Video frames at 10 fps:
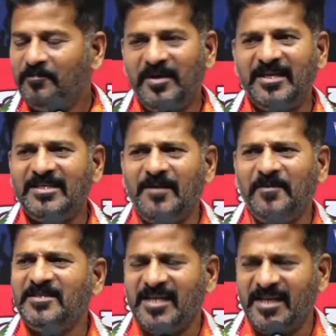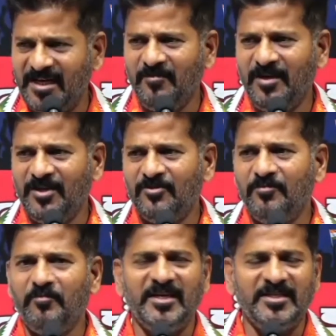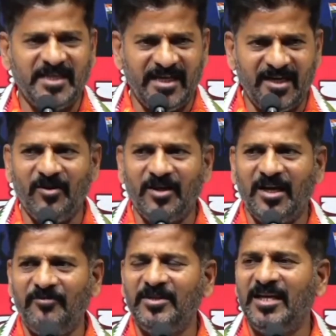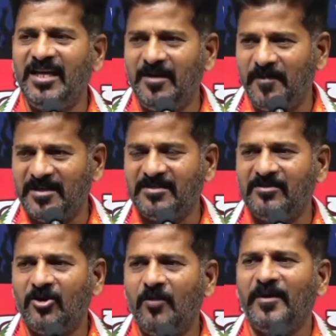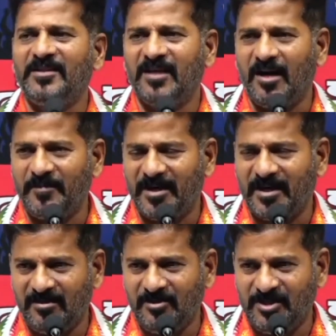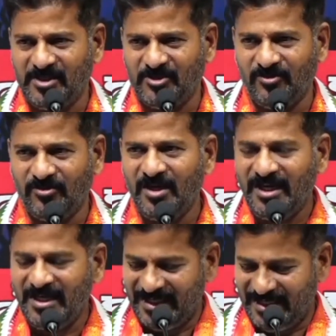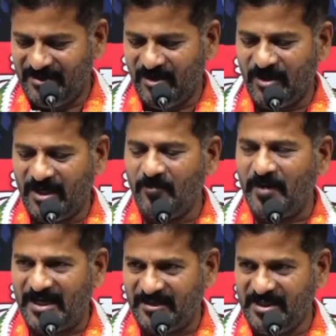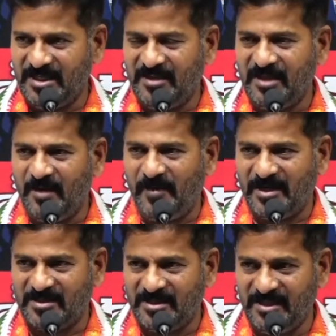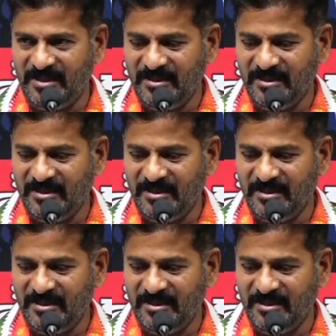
బీజేపీ చేయడం లేదు మేము చేయడం వల్ల విధిలేని పరిస్థితిలో పత్రికా ప్రకటనలు చేస్తున్నాం ఇంతవరకు భారతీయ జనతా పార్టీ